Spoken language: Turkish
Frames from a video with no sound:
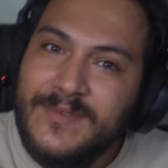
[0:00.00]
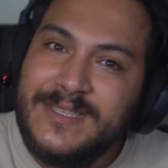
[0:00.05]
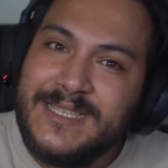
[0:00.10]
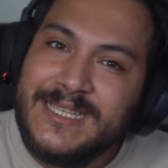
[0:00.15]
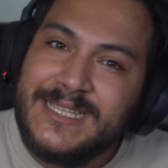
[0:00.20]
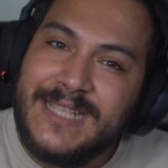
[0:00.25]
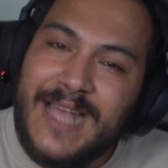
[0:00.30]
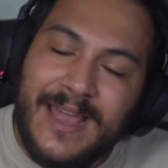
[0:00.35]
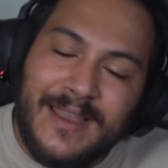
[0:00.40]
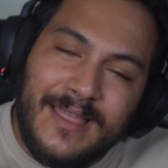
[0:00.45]

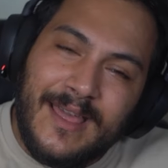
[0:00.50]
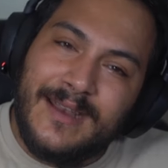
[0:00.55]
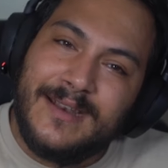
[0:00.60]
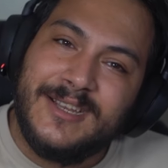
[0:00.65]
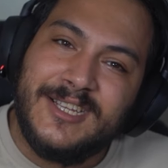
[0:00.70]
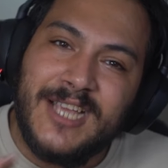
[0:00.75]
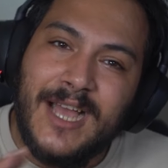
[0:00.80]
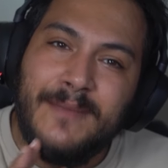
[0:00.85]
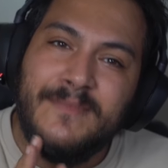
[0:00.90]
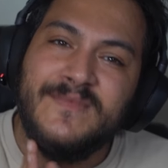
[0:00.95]
sizlerden
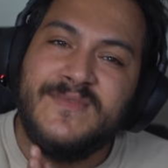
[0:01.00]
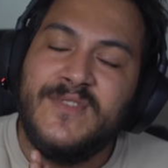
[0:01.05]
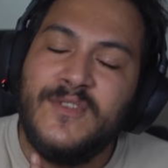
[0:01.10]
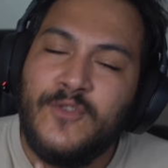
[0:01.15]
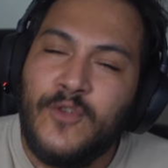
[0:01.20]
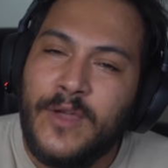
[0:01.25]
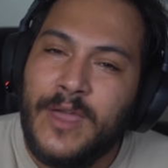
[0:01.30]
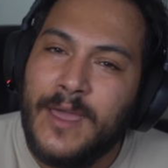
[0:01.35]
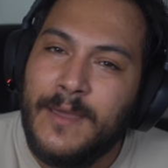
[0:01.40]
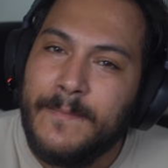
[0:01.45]
ricamız
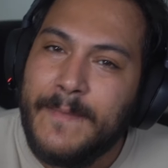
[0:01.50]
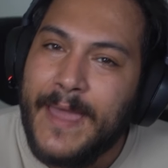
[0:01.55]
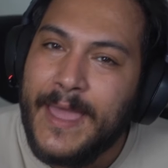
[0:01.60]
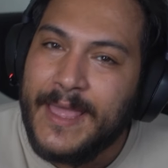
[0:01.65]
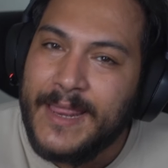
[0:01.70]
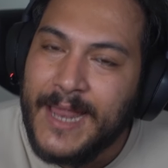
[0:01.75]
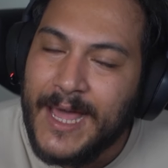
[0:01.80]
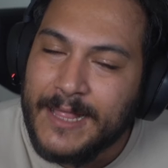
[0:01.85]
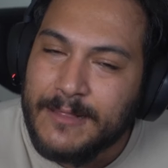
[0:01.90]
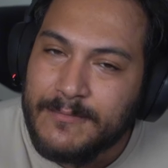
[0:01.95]
videoya
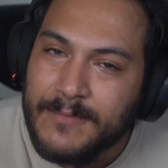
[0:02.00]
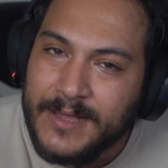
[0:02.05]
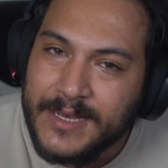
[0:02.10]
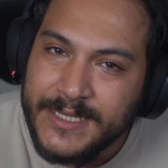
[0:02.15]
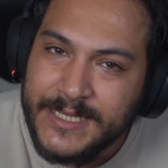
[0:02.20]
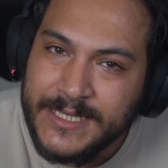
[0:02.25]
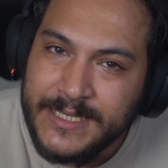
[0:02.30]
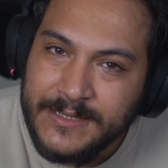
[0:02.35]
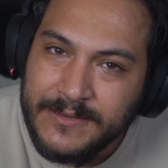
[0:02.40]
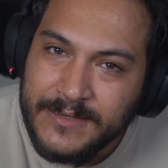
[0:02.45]
beğeni
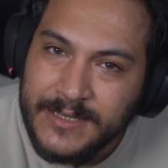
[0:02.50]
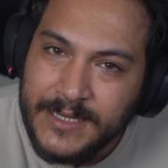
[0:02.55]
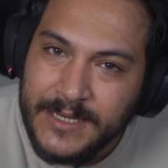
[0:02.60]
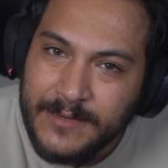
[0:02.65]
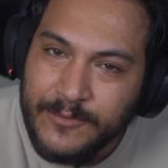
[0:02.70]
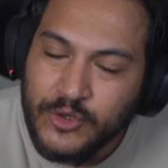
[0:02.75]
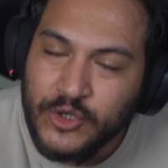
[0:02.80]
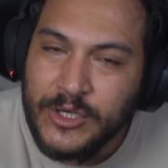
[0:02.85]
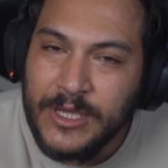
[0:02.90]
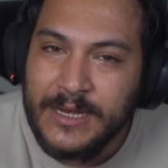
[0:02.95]
atmanız.
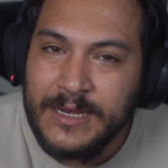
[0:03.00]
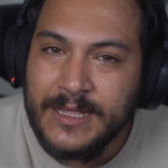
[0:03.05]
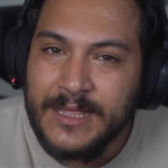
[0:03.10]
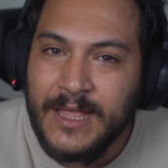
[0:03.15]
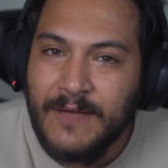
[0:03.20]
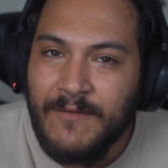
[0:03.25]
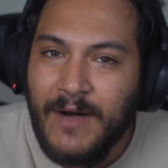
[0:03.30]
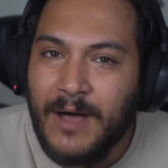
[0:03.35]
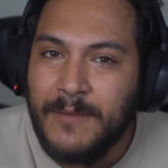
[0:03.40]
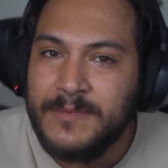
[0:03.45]
Ee, bu serinin
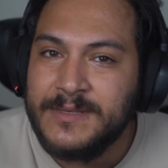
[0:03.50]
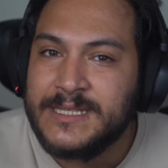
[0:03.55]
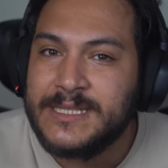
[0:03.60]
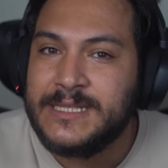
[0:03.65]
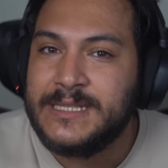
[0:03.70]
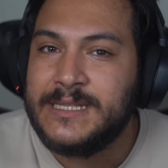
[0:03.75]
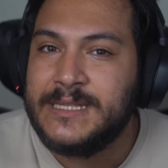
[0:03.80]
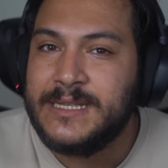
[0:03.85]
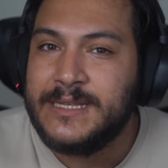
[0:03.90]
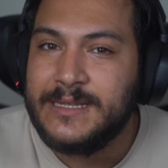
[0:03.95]

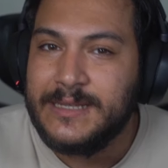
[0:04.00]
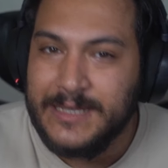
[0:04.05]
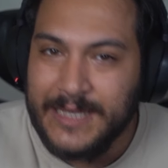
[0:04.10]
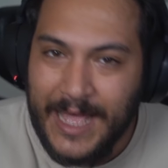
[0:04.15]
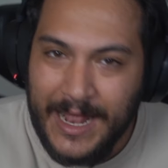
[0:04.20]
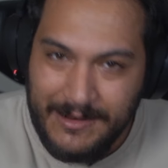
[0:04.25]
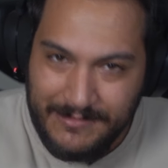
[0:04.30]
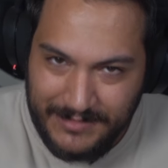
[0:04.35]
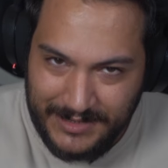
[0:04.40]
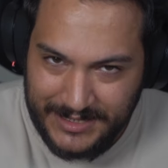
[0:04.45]
devamlısını
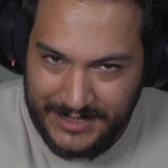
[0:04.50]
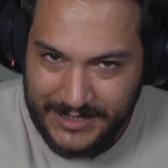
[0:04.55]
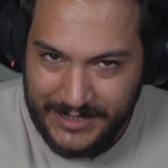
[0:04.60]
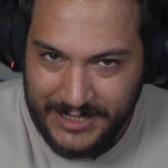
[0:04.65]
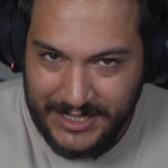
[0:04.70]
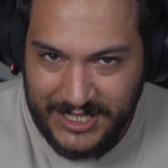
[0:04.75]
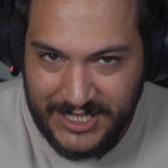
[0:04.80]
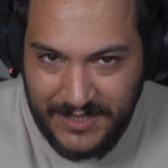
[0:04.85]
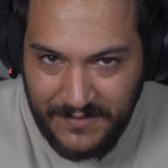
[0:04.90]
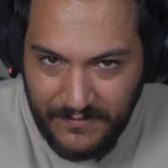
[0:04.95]

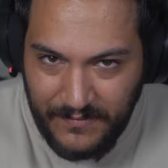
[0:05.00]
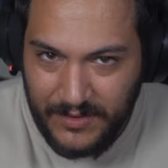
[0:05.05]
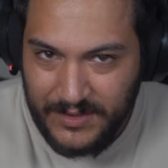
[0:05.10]
gelmesini için.